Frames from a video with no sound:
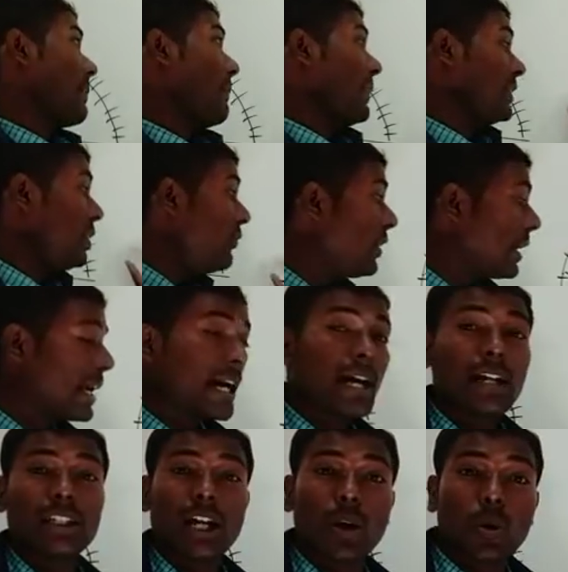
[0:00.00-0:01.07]
पृथ्वी का
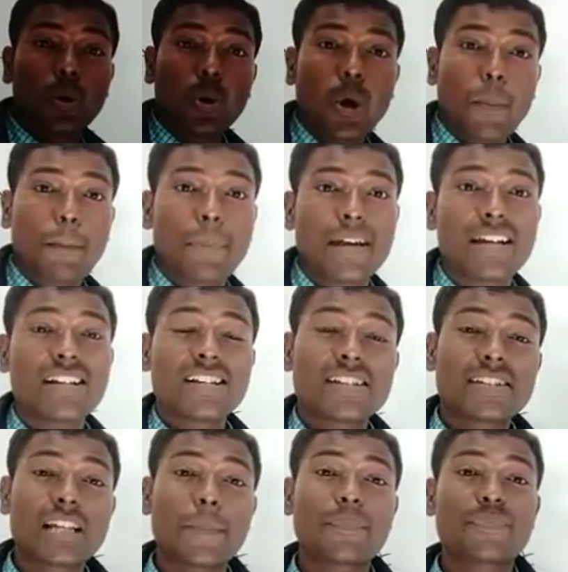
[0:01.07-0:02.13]
या ग्लोब पे
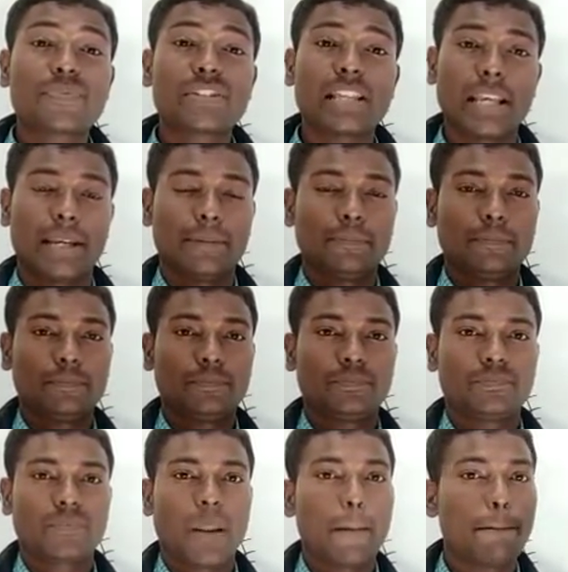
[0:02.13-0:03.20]
सबसे
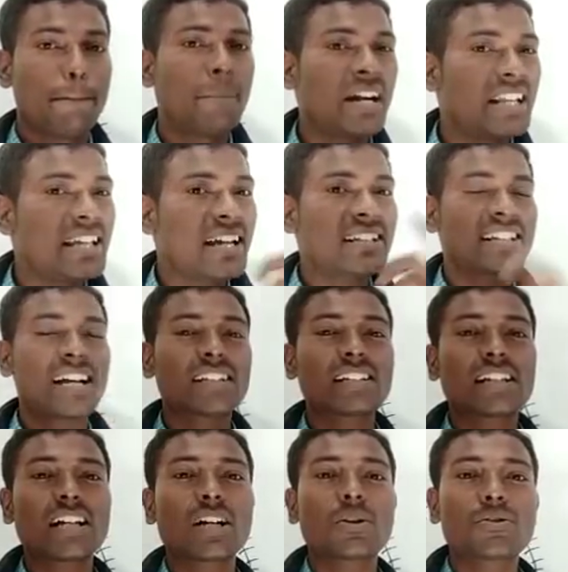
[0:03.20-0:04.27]
बड़ी अक्षांश
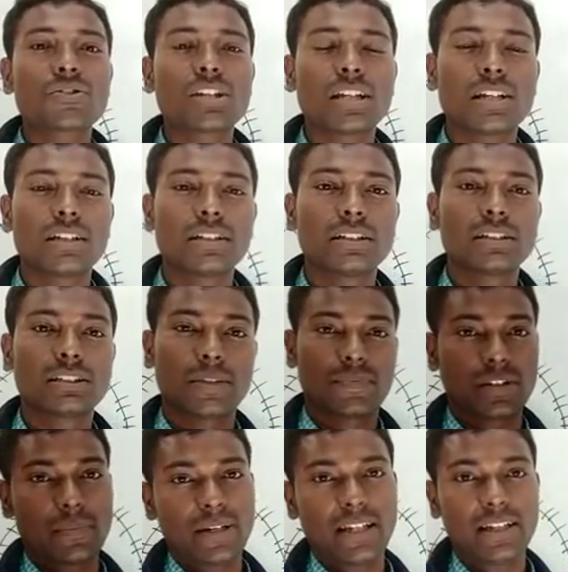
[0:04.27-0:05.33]
रेखा कौन सी है
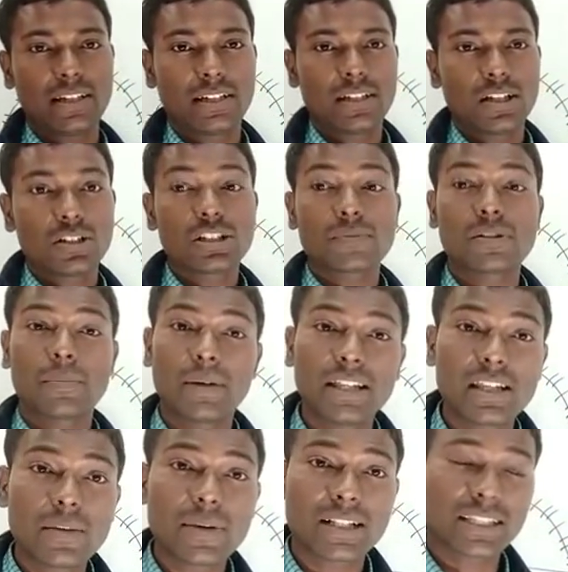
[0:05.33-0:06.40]
सबसे बड़ी सबसे बड़ी
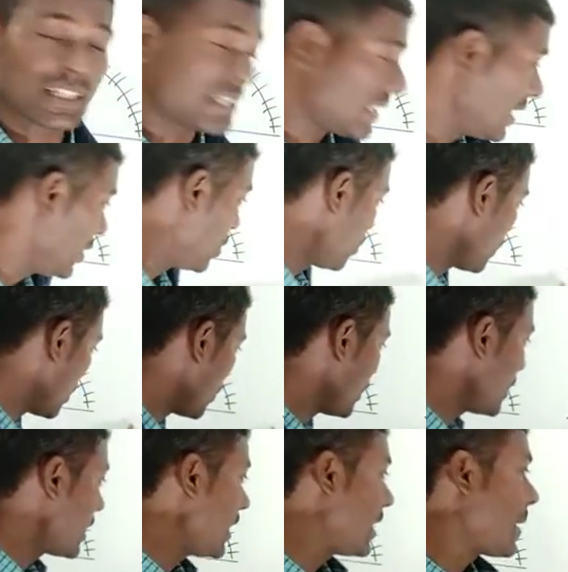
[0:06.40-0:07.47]
की बात आ जाएगी तो क्या हो
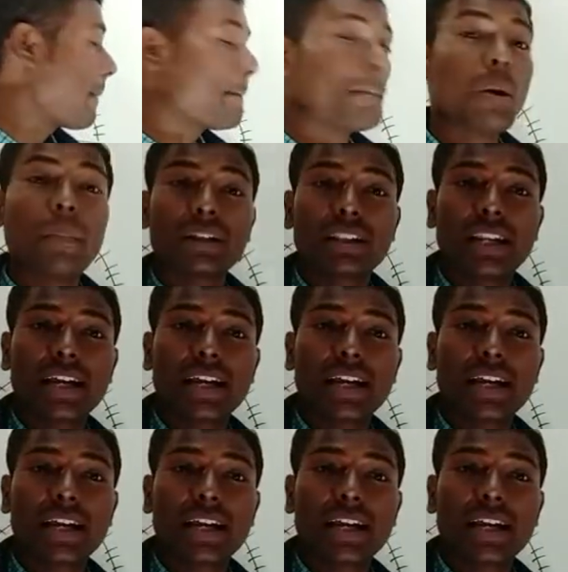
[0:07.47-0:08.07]
जाएगी भूमध्य